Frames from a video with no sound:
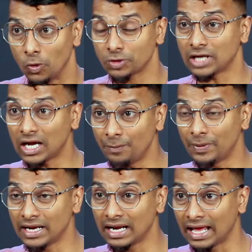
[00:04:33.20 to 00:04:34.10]
ஒரு
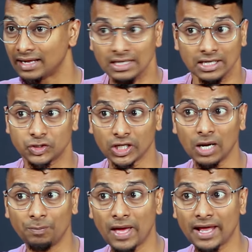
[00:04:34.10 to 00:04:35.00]
தகப்பன் இல்லை
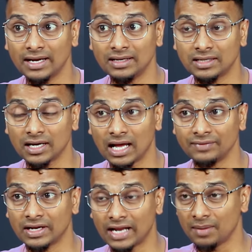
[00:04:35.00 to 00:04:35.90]
சிங்கிள் பேரண்ட்
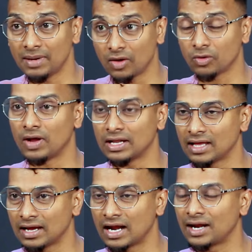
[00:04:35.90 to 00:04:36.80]
அந்த நிலைமையில் அவங்க
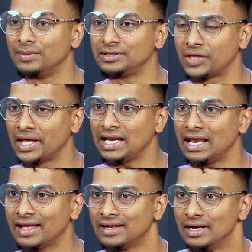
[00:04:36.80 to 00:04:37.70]
வளர்ந்தாங்களான்னு நம்மளுக்கு தெரியல
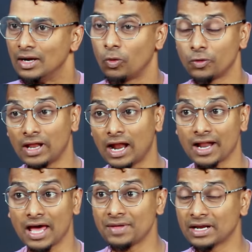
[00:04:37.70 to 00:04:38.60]
ஒருவேளை
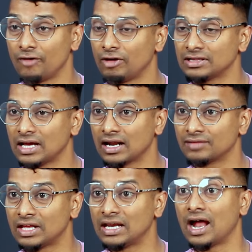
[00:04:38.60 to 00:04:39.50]
அனாதைகளை
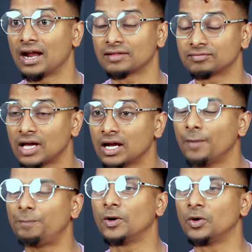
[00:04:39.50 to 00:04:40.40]
வளர்ந்தாங்களான்னு தெரியல ஆனால்
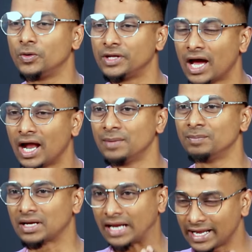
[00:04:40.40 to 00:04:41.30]
தகப்பனுடைய
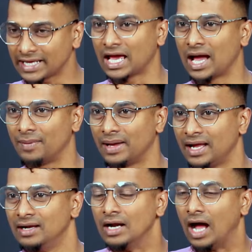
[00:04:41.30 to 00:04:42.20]
அன்பு கிடைக்காம
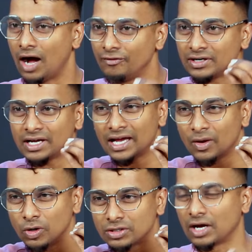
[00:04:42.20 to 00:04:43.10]
அவங்க
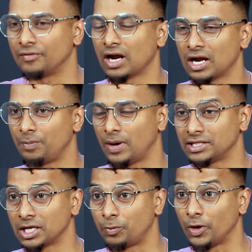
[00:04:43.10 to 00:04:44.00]
ஒரு தவறான
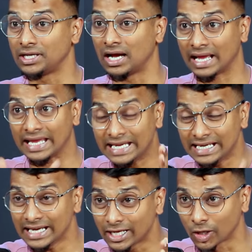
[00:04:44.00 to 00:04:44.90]
பாதைக்கு போயிட்டாங்க
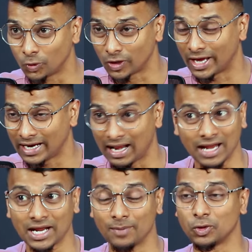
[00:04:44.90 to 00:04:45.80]
இன்னைக்கு கூட நல்லா
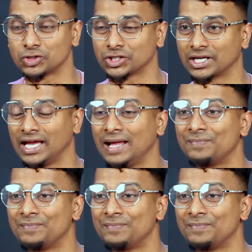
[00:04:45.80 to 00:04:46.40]
ஞாபகம் வச்சுங்க